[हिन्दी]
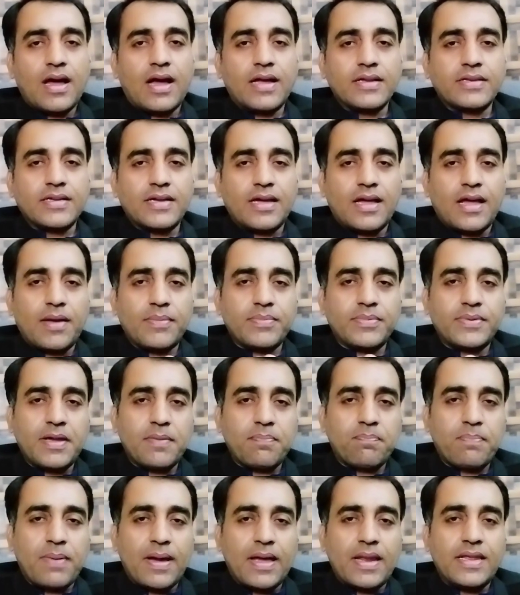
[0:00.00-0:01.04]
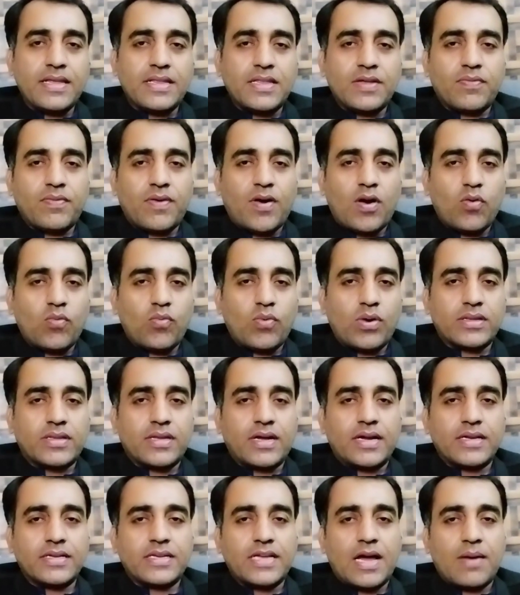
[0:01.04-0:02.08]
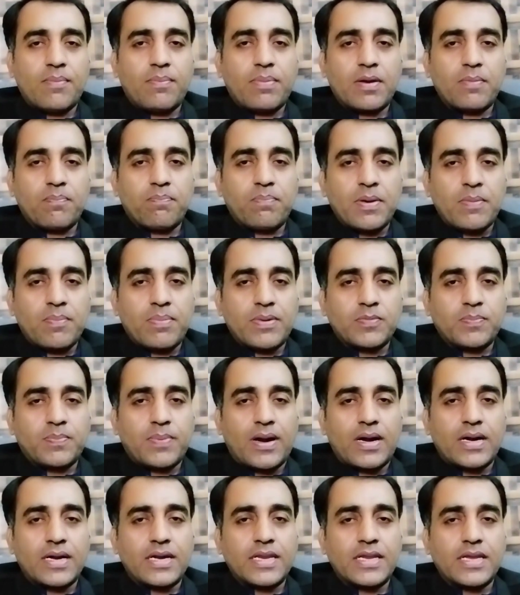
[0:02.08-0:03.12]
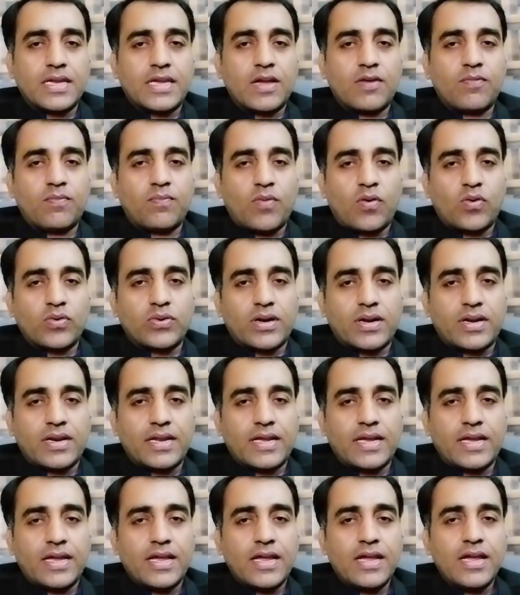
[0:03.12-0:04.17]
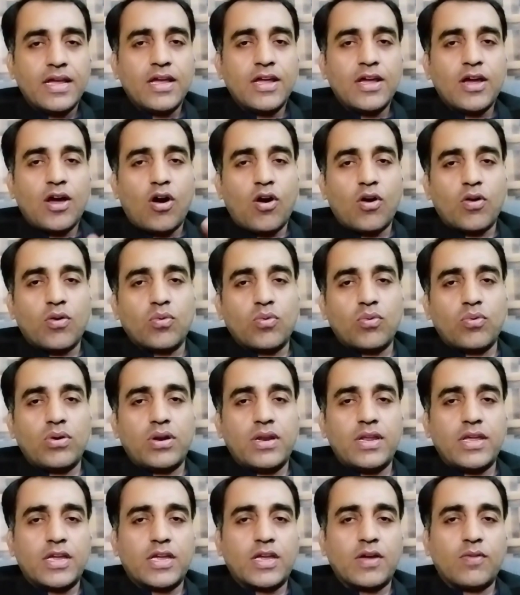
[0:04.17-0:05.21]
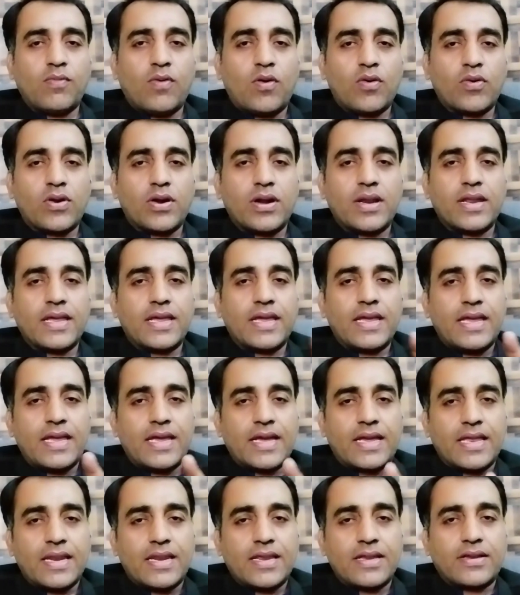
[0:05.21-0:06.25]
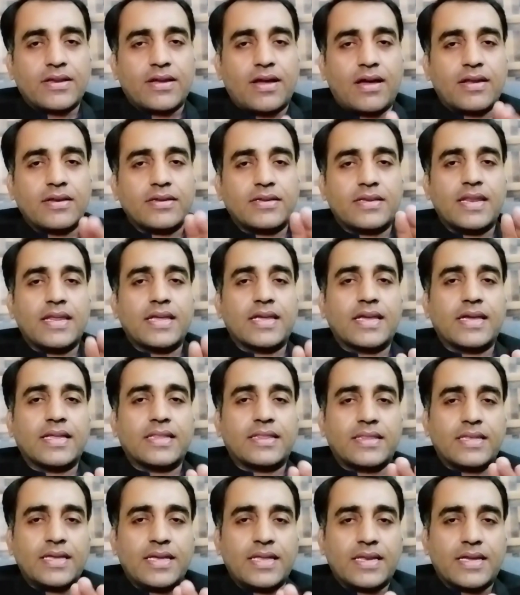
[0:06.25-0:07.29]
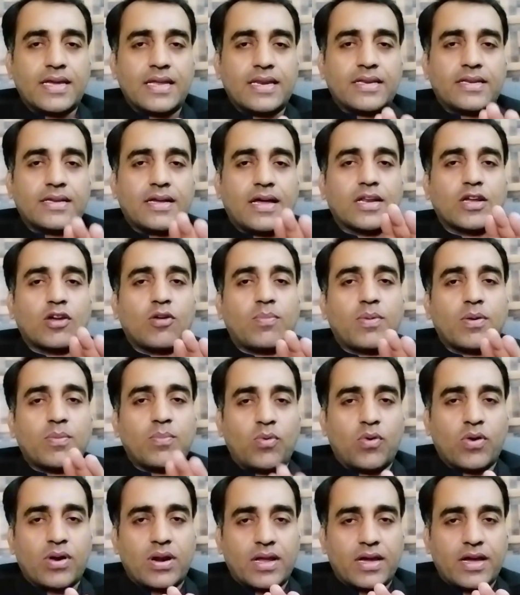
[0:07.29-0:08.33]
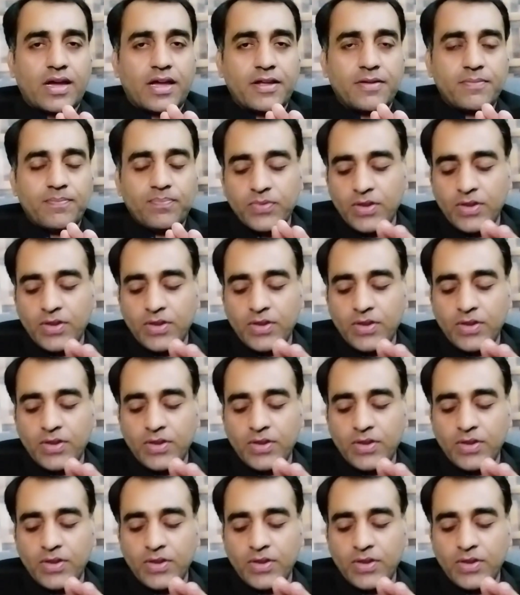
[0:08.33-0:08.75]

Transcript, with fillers: अच्छा अब ये पहली दफा हुआ था जहां पर पीपल्स पार्टी के वोटर ने और नून लीग के वोटर ने एक निशान यानी के तीर के निशान के ऊपर मोहर लगाई